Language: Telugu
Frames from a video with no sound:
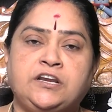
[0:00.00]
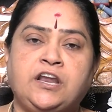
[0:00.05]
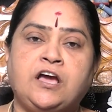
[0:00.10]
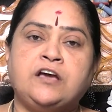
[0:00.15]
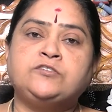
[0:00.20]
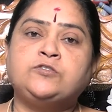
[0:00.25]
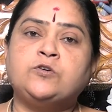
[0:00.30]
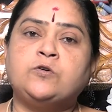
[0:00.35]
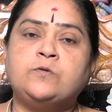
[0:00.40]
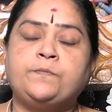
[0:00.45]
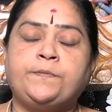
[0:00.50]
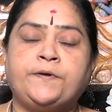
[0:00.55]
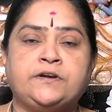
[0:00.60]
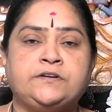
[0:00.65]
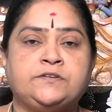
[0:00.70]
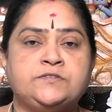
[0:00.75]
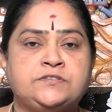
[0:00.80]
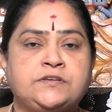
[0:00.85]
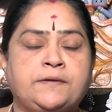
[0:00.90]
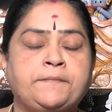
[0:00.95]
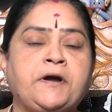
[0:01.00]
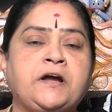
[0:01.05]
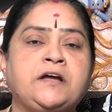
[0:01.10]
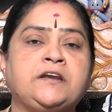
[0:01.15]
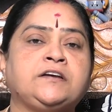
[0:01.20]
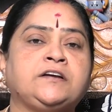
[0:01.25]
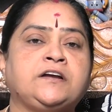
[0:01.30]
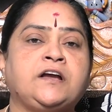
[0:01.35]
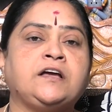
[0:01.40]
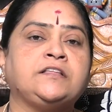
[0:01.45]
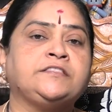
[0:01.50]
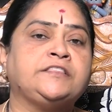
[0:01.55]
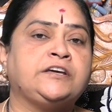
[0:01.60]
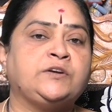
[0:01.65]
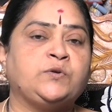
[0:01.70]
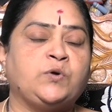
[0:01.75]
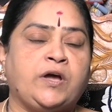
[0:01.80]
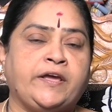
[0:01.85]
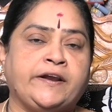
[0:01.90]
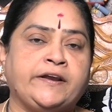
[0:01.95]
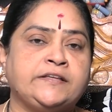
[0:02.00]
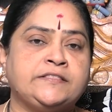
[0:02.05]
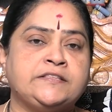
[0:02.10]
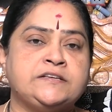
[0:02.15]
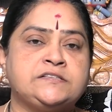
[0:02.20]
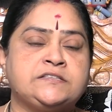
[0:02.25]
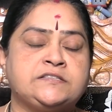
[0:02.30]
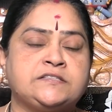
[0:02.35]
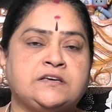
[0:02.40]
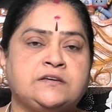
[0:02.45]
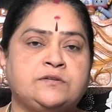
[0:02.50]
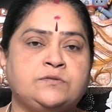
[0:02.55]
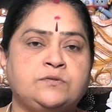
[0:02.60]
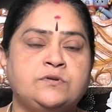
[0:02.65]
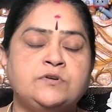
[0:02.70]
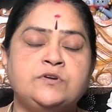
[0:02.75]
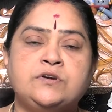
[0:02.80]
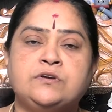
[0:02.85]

నాతో పాటు సమానంగా అందరూ ఆరాధిస్తారు